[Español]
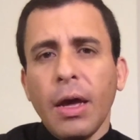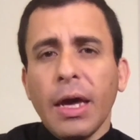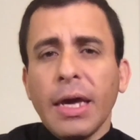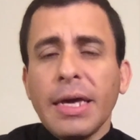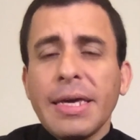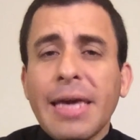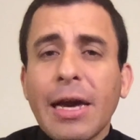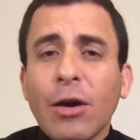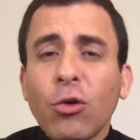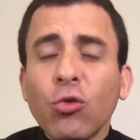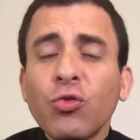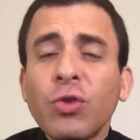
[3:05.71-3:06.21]

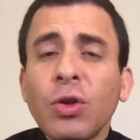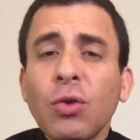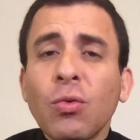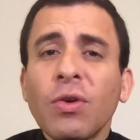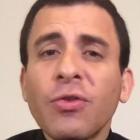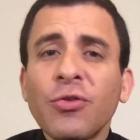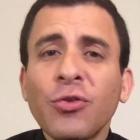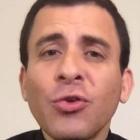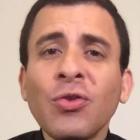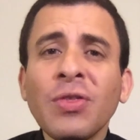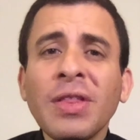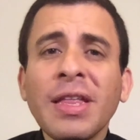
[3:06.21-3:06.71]
Y a
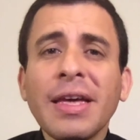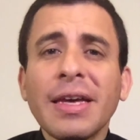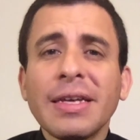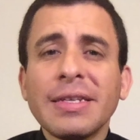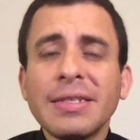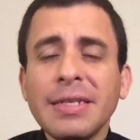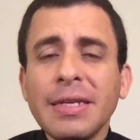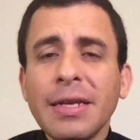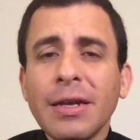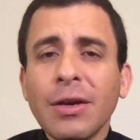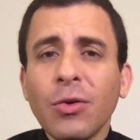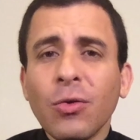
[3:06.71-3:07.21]
continuación de
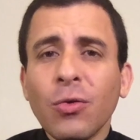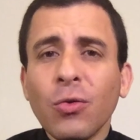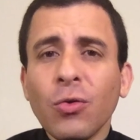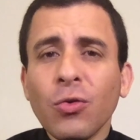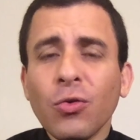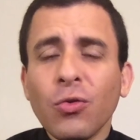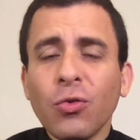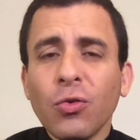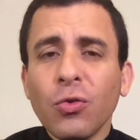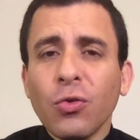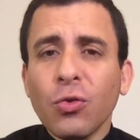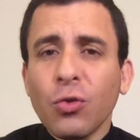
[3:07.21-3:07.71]

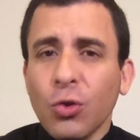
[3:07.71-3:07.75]
decirnos